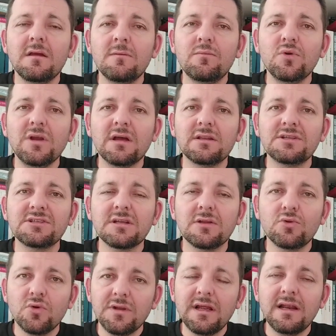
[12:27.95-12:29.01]
e, bu
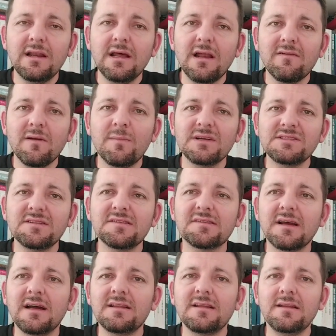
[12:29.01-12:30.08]
yanlıştan dönerler ve maçın
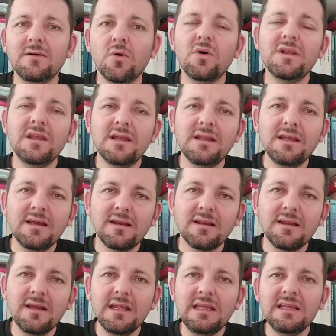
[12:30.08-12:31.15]
saatini 17
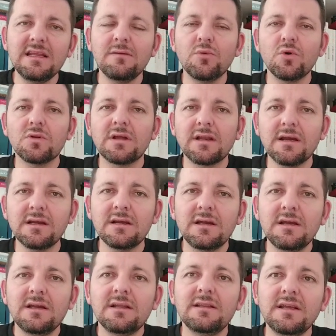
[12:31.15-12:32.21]
yerine 20 olarak
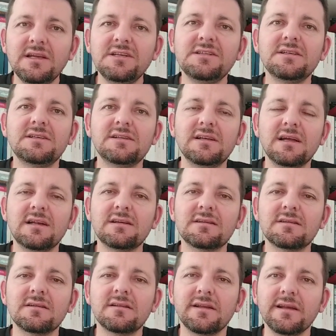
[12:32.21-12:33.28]

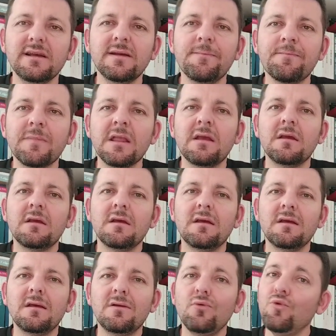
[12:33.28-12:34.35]
değiştirirler diye
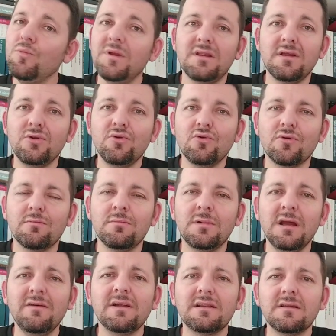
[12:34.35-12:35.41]
e, ümit ediyorum.
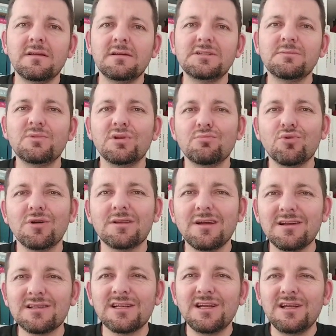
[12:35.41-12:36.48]
Evet şimdilik bu
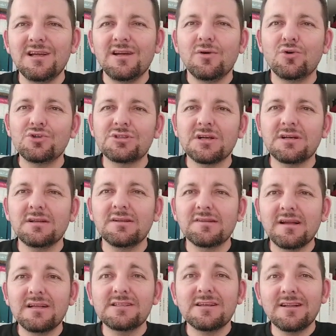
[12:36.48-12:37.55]
kadar. Hoşça kalın,
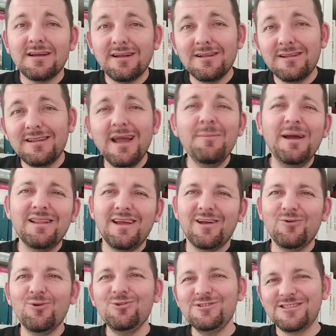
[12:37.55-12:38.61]
sağlıcakla kalın
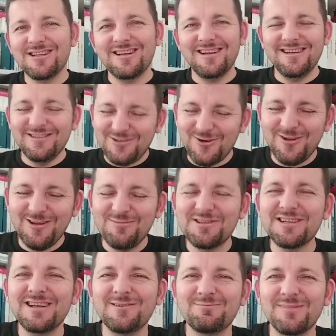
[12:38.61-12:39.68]
demeden önce şöyle
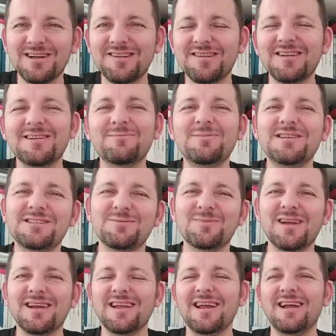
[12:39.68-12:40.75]
bir şey yapmak istedim.
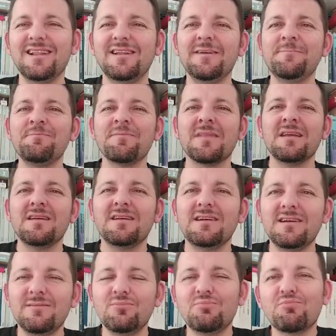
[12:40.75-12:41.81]
içimden geldi.
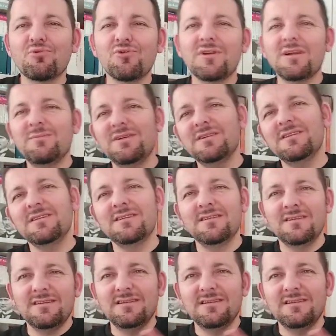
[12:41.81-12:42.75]
E, bu programı